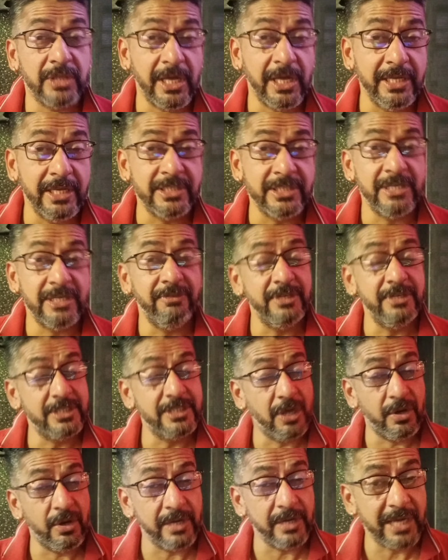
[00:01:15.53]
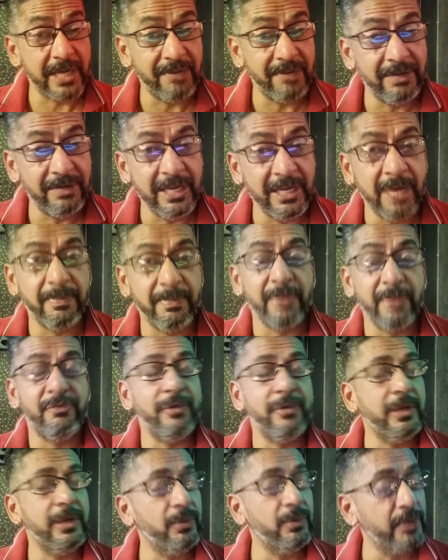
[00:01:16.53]
तारीख से वीज़ा ऑन अराइवल यहाँ पर
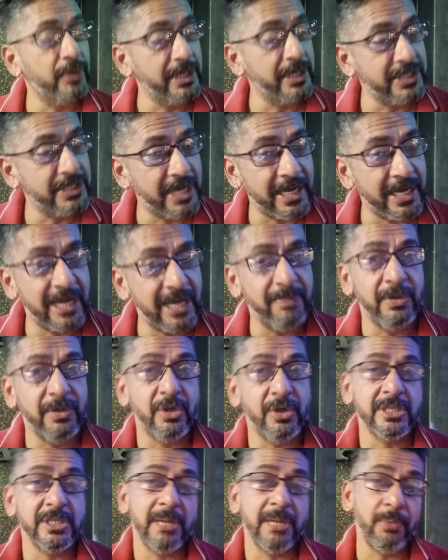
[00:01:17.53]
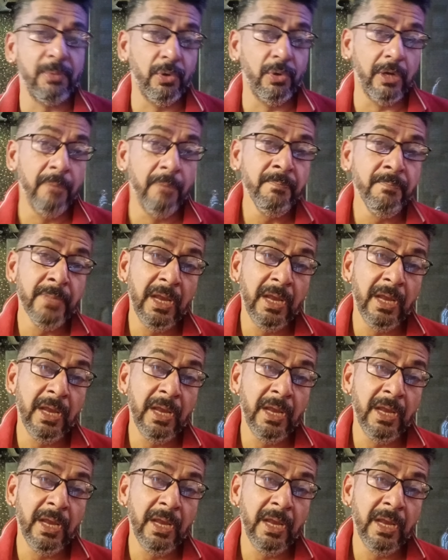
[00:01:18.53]
फ्री होने जा रहा है बिकॉज आप लोग